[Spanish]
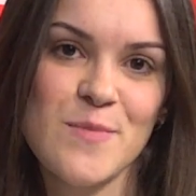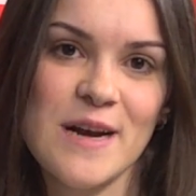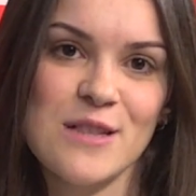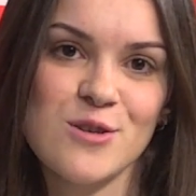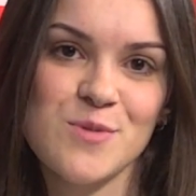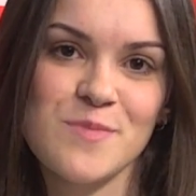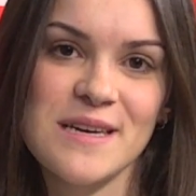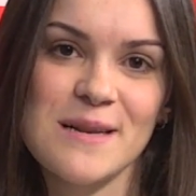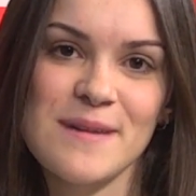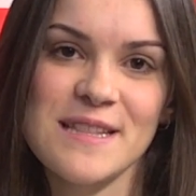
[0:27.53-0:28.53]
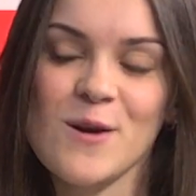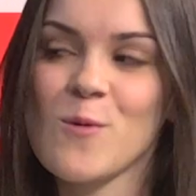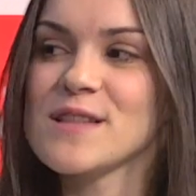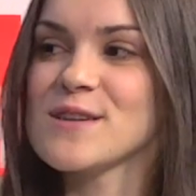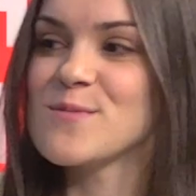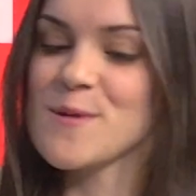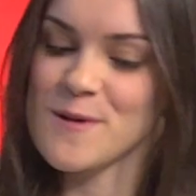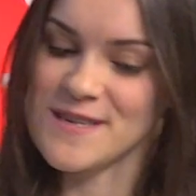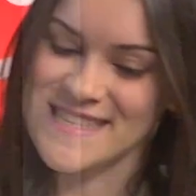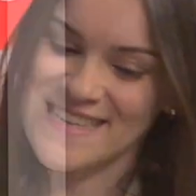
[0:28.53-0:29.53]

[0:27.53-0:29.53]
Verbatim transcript: para el 2024. Muy buenos